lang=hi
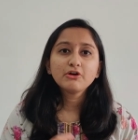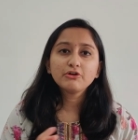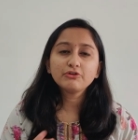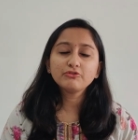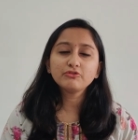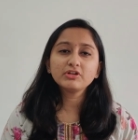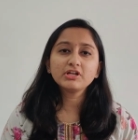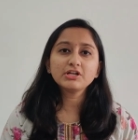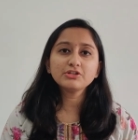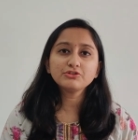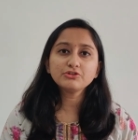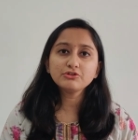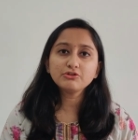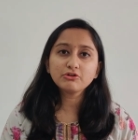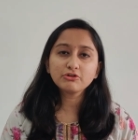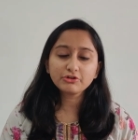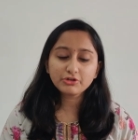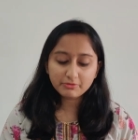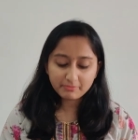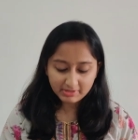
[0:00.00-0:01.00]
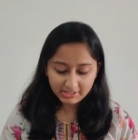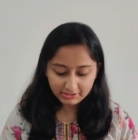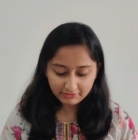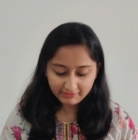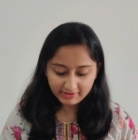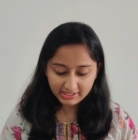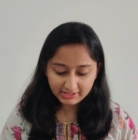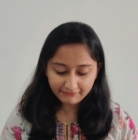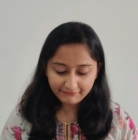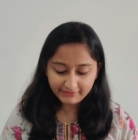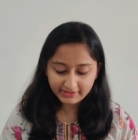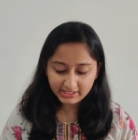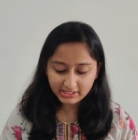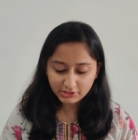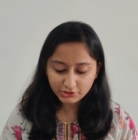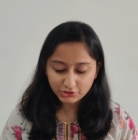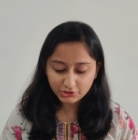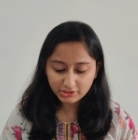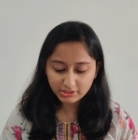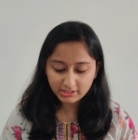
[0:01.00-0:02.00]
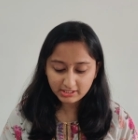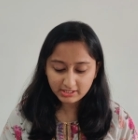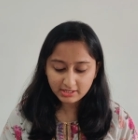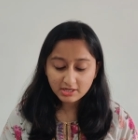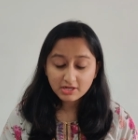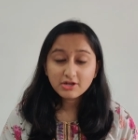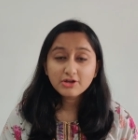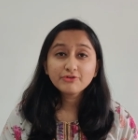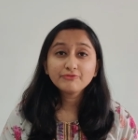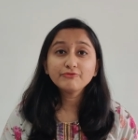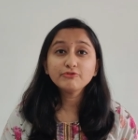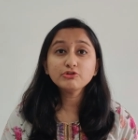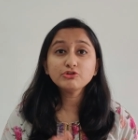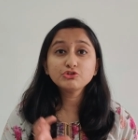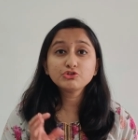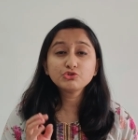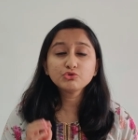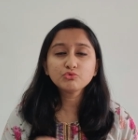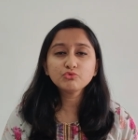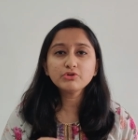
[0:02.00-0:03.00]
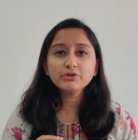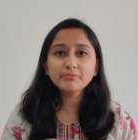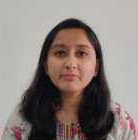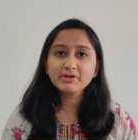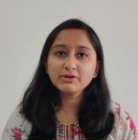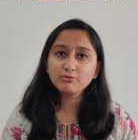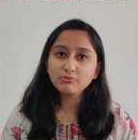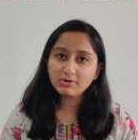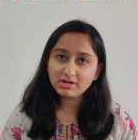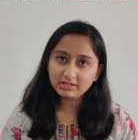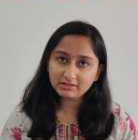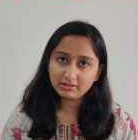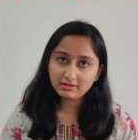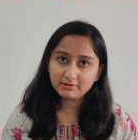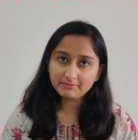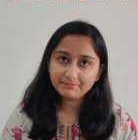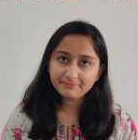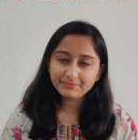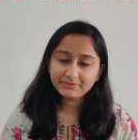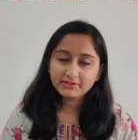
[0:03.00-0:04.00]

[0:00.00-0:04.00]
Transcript: और उनका जो डॉक्यूमेंट वेरिफिकेशन है वो जून में हुआ था